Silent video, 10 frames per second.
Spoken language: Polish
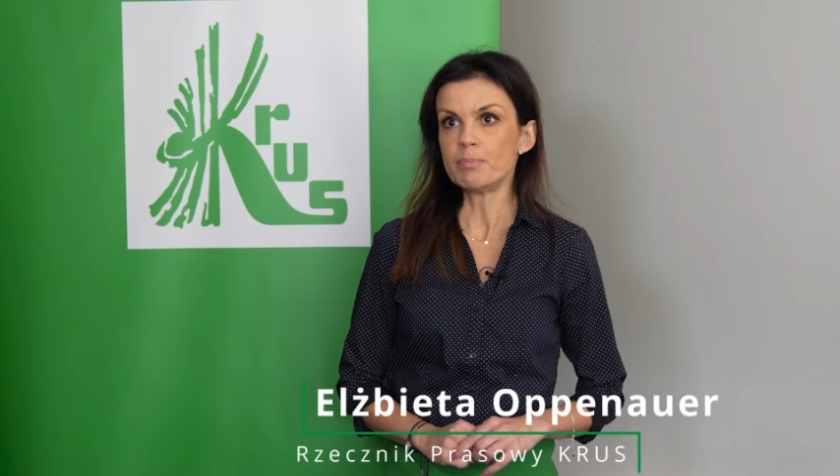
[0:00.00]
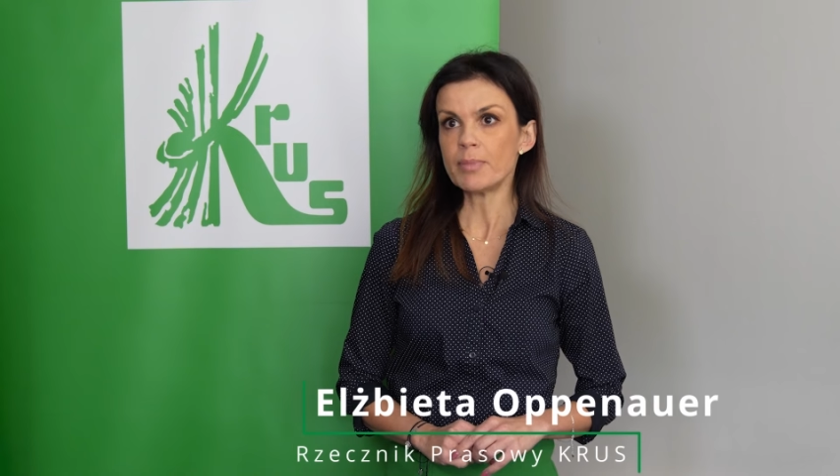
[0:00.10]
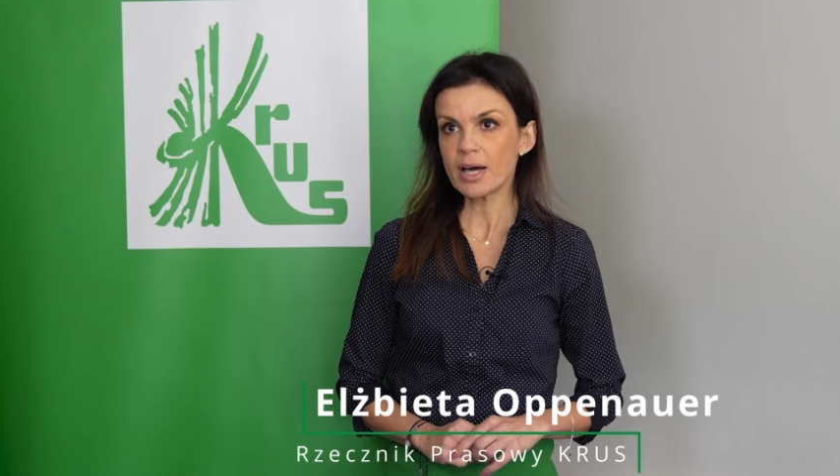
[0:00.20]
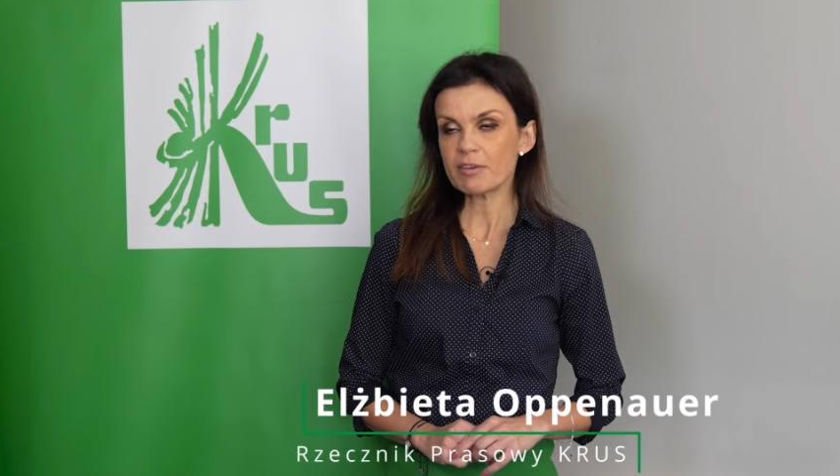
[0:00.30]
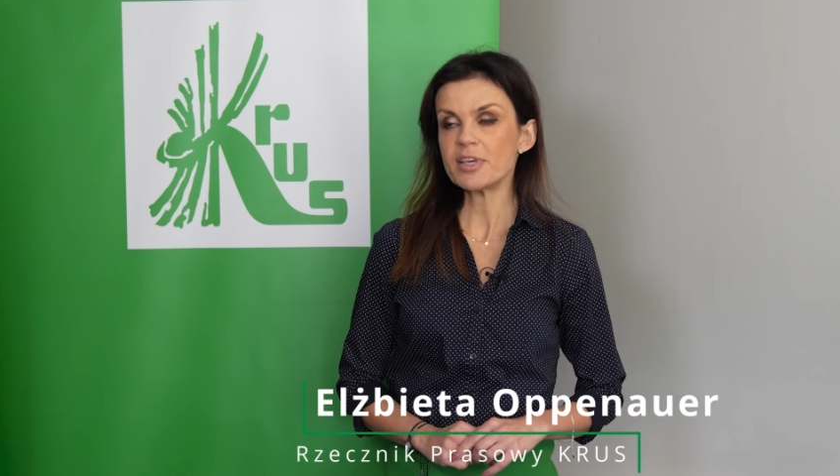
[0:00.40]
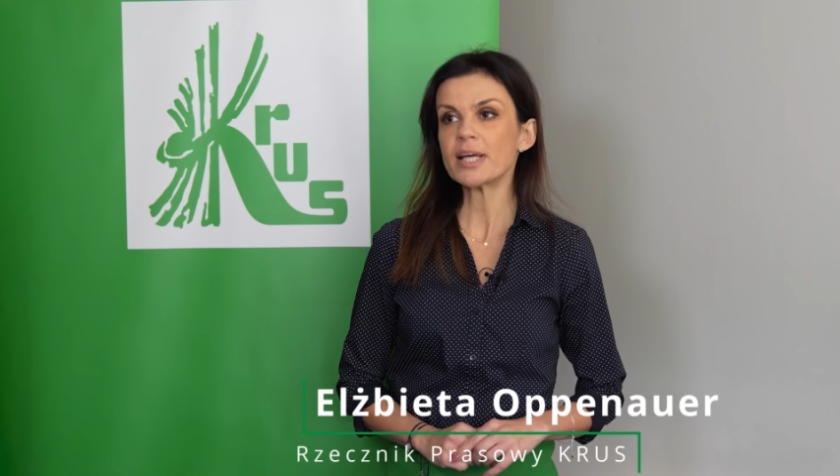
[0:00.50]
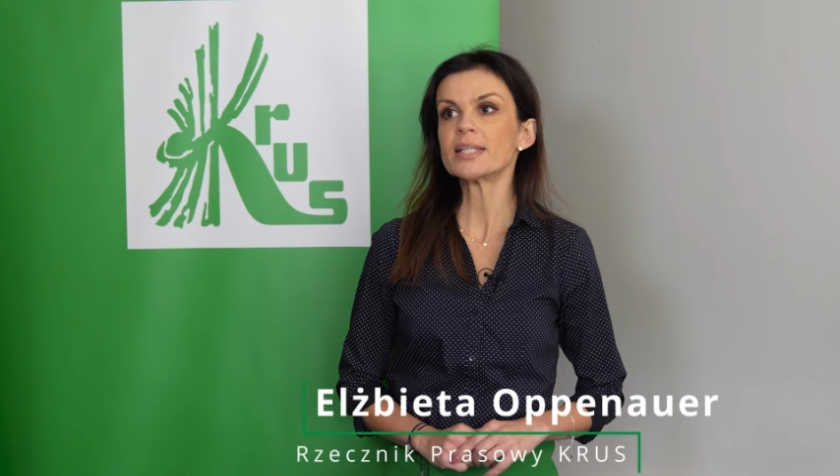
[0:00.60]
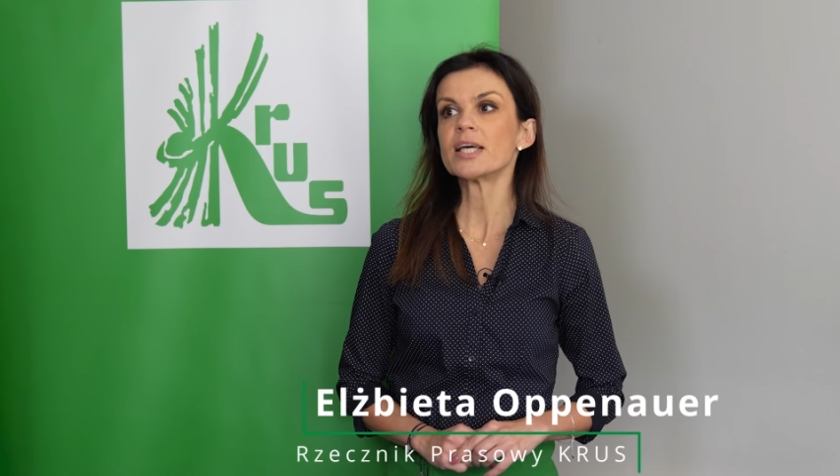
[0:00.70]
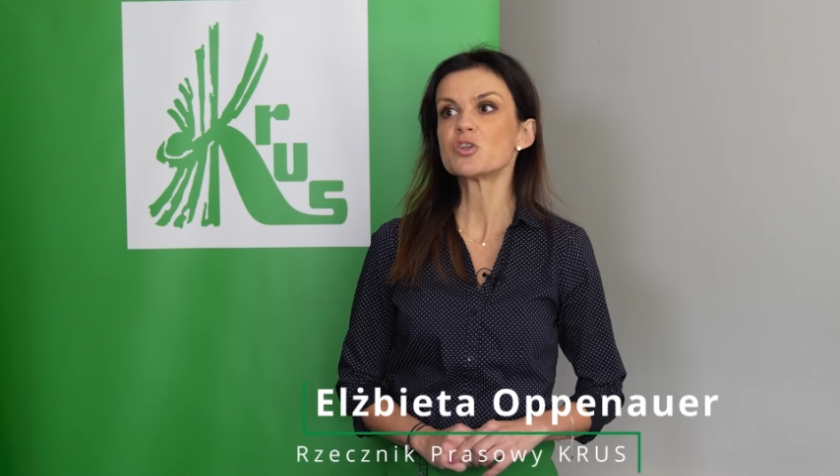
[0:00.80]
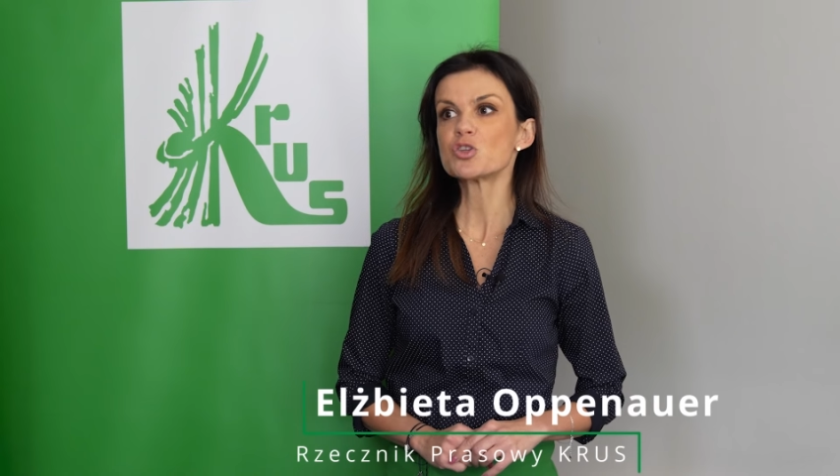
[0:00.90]
ma w
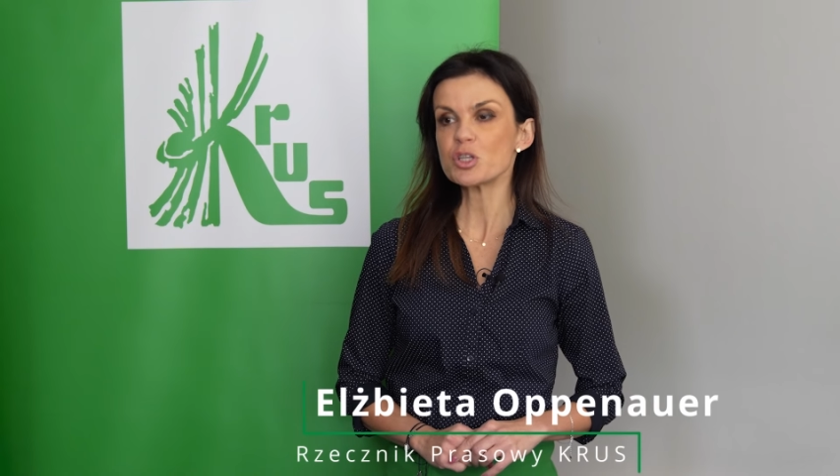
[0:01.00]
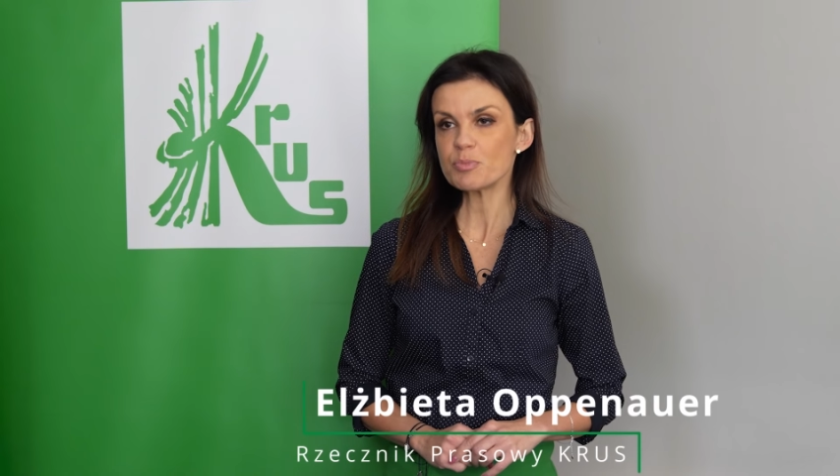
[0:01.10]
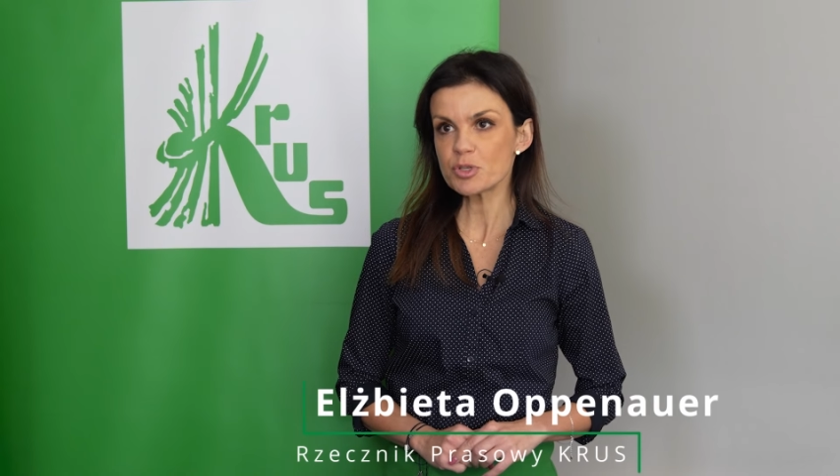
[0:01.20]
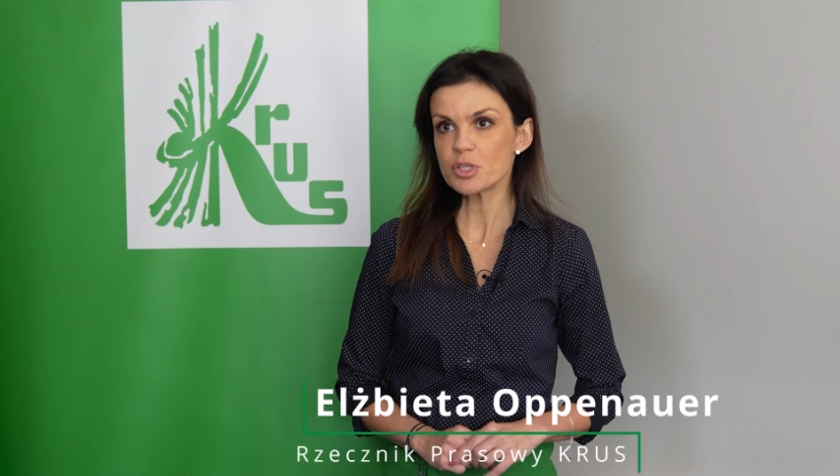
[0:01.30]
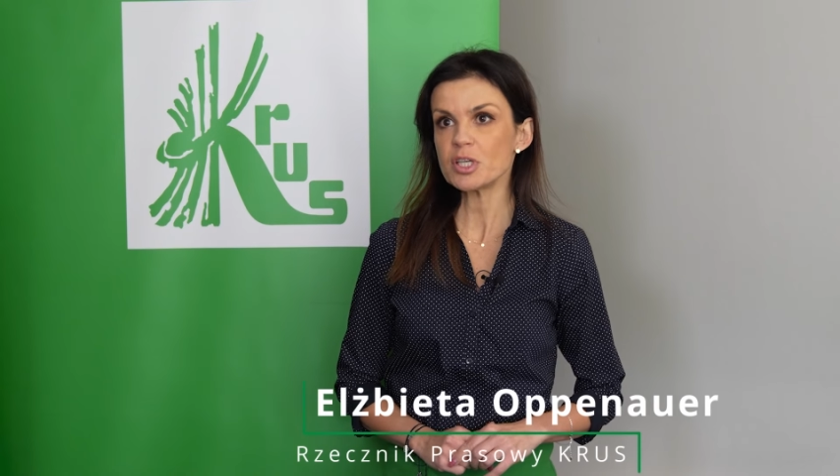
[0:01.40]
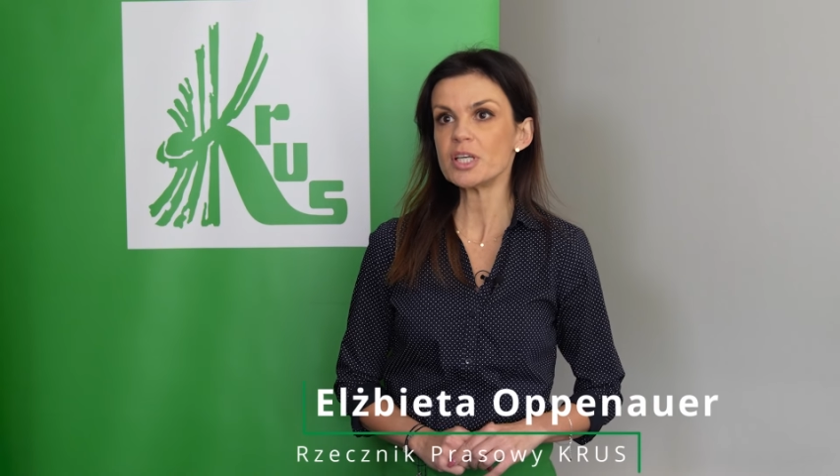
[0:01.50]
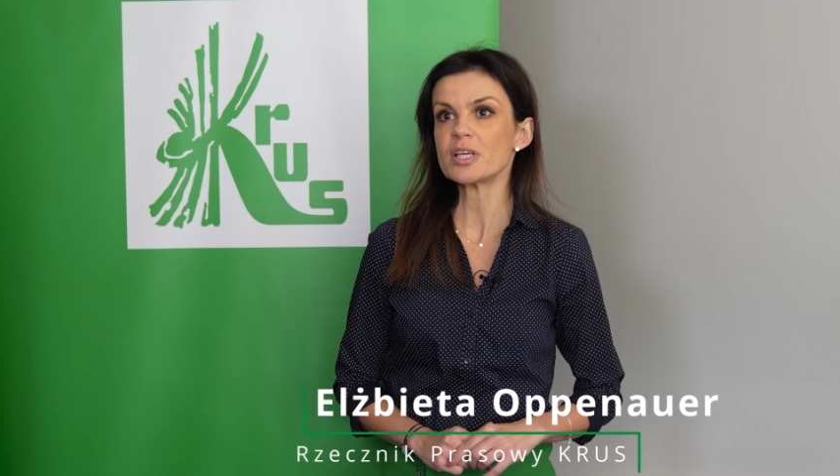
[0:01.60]
jak najszybszy